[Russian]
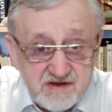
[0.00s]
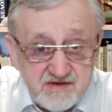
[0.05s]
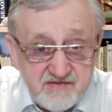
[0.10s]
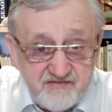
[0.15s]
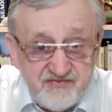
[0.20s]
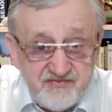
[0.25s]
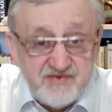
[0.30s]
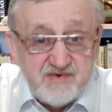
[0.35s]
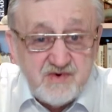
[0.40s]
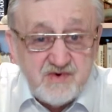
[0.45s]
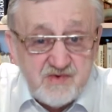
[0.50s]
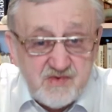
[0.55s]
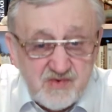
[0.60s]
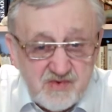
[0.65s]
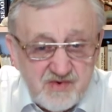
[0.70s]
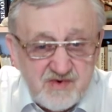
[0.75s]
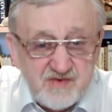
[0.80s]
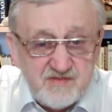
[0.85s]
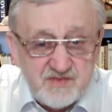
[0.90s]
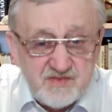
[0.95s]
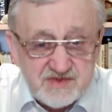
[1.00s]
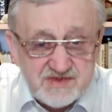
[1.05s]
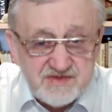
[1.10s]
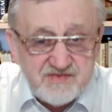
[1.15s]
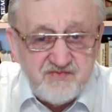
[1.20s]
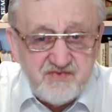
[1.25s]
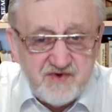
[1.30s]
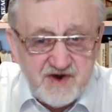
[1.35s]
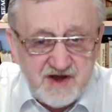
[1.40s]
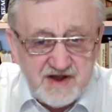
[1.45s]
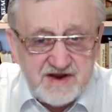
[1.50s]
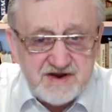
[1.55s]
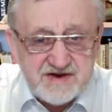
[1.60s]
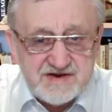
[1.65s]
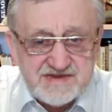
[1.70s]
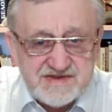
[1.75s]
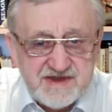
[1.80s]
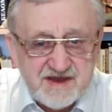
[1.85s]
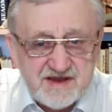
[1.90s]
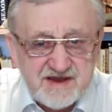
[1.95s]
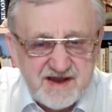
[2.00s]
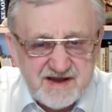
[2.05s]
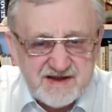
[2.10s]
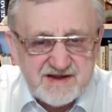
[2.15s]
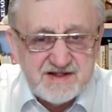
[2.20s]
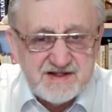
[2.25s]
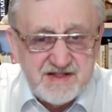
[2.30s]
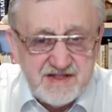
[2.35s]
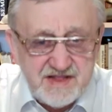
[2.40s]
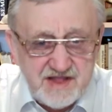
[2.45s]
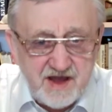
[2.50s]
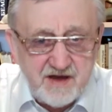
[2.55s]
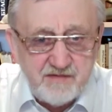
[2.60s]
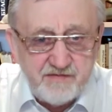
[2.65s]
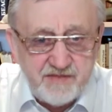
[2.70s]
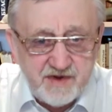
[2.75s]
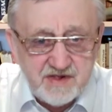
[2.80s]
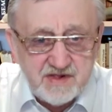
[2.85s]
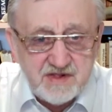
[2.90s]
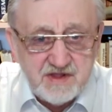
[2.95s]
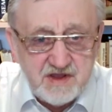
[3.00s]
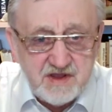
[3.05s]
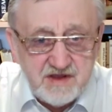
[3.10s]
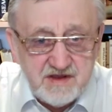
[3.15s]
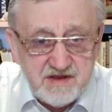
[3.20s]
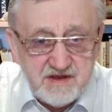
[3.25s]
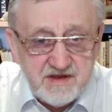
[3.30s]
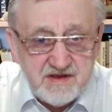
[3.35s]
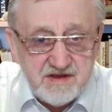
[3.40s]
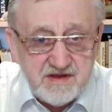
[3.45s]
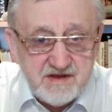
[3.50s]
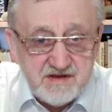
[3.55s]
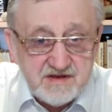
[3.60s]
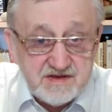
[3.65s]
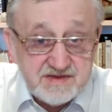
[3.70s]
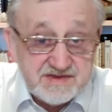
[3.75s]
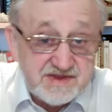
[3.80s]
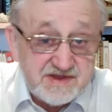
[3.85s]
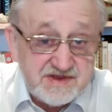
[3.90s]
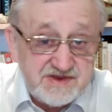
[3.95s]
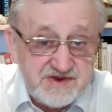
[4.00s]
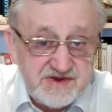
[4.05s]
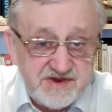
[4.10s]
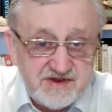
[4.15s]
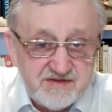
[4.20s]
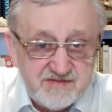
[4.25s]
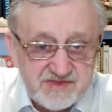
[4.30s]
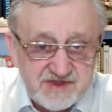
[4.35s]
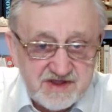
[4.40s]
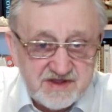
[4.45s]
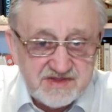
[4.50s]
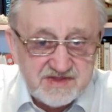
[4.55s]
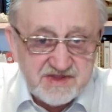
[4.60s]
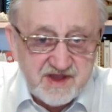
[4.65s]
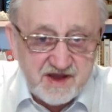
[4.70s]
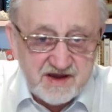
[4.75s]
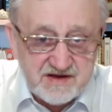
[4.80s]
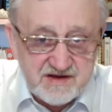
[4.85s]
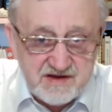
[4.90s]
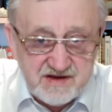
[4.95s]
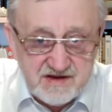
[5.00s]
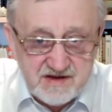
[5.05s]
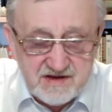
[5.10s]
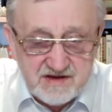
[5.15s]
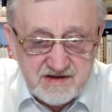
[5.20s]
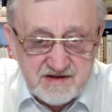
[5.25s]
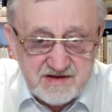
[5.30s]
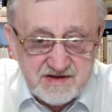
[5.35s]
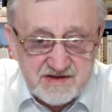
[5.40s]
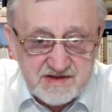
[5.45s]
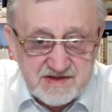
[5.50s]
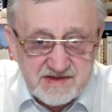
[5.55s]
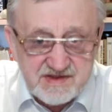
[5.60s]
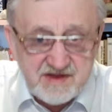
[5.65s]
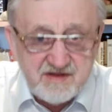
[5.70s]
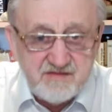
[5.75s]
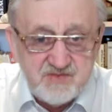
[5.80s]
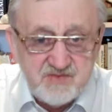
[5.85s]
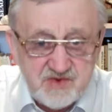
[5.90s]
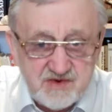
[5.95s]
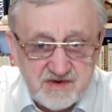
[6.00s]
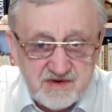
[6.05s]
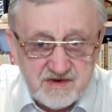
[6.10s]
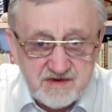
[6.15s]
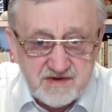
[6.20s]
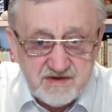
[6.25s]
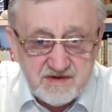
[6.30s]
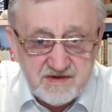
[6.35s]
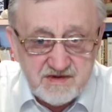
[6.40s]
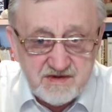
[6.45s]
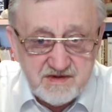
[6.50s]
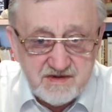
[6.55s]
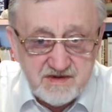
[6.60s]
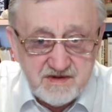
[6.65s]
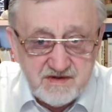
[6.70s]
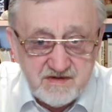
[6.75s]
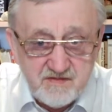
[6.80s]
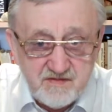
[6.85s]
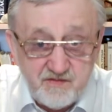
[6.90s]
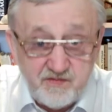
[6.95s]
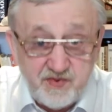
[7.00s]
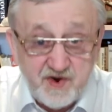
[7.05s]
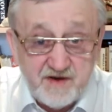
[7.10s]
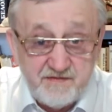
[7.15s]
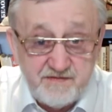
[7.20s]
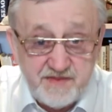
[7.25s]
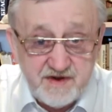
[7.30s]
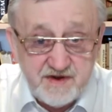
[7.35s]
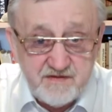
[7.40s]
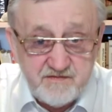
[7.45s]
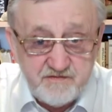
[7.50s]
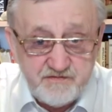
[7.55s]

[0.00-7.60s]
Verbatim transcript: в омут валишься, как на пол. Зачем ты так со мною, папа?